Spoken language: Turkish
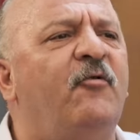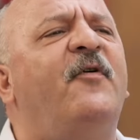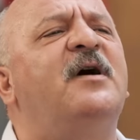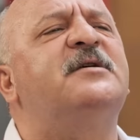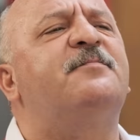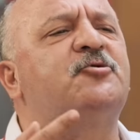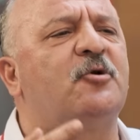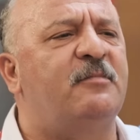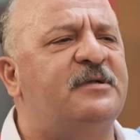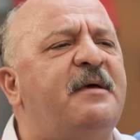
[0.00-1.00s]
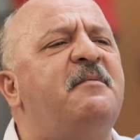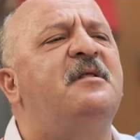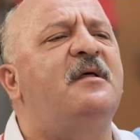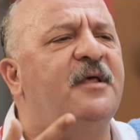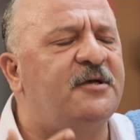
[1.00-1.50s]
Ufacık bir şey olmaz. Ne
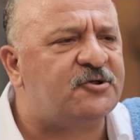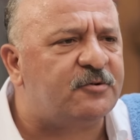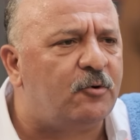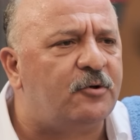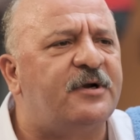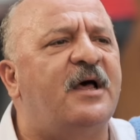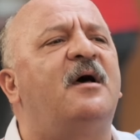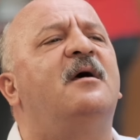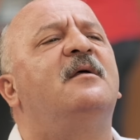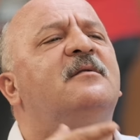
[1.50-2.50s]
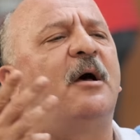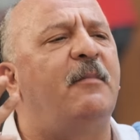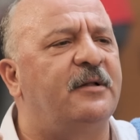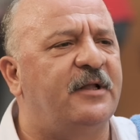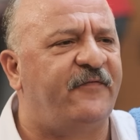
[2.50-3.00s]
miden değişim olur ne
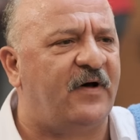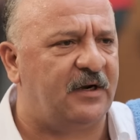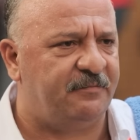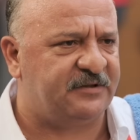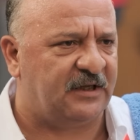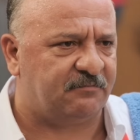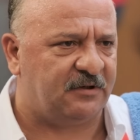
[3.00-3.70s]
damağında farklı bir tat